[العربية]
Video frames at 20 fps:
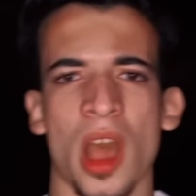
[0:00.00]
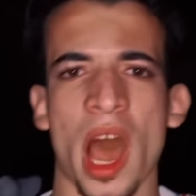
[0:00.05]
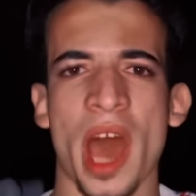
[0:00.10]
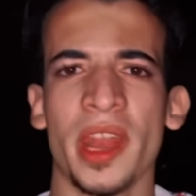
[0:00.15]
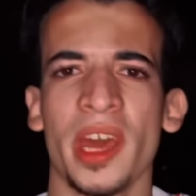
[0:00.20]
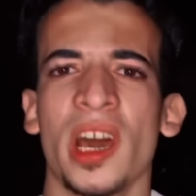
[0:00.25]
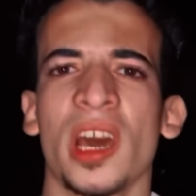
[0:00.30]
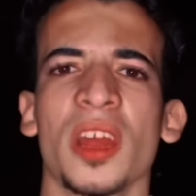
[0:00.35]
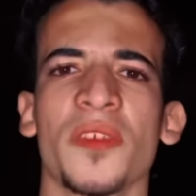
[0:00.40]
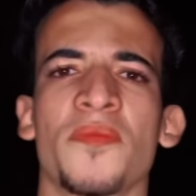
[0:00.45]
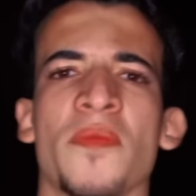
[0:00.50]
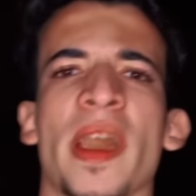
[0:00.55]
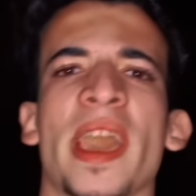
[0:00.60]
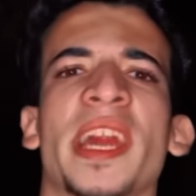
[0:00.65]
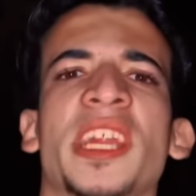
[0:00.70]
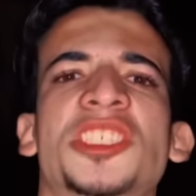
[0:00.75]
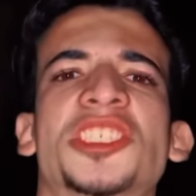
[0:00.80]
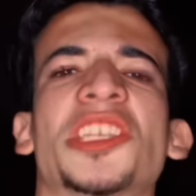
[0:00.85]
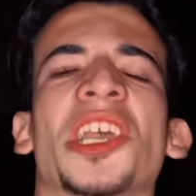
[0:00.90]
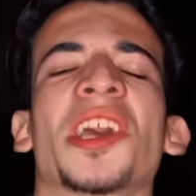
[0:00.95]
هنعرف
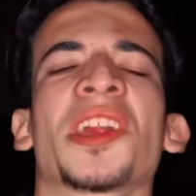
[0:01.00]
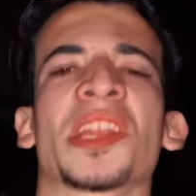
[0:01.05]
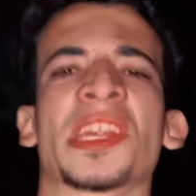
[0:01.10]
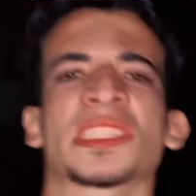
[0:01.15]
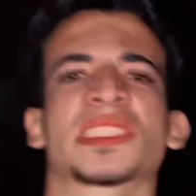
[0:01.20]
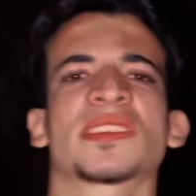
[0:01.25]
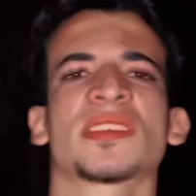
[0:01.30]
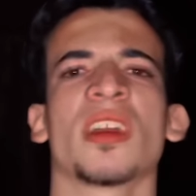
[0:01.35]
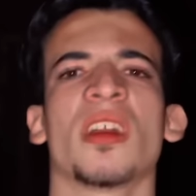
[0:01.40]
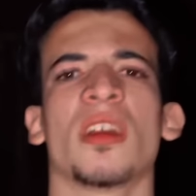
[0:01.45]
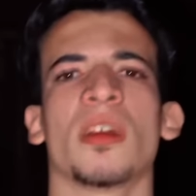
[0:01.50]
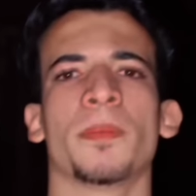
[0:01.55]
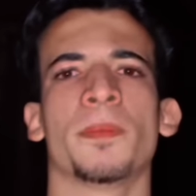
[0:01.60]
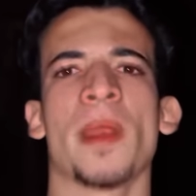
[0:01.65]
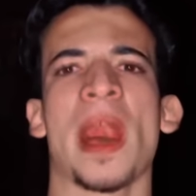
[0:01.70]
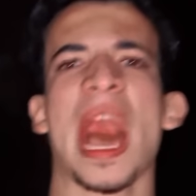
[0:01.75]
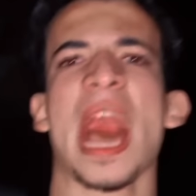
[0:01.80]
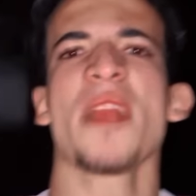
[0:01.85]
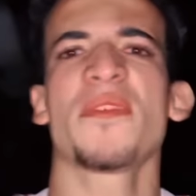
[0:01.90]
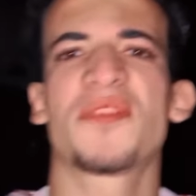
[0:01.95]
مكان الشيخ النصاب
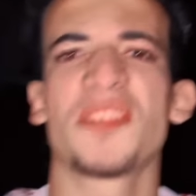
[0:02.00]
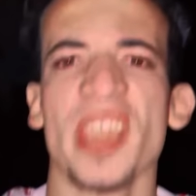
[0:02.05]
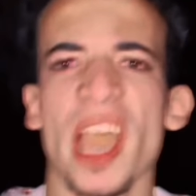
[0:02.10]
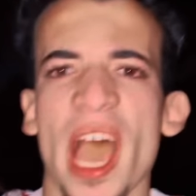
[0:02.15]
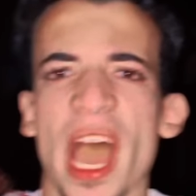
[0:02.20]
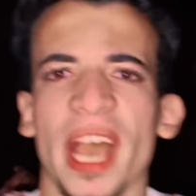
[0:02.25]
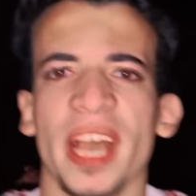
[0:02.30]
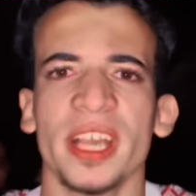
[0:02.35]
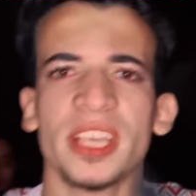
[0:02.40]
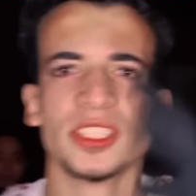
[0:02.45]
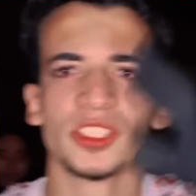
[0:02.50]
عافيه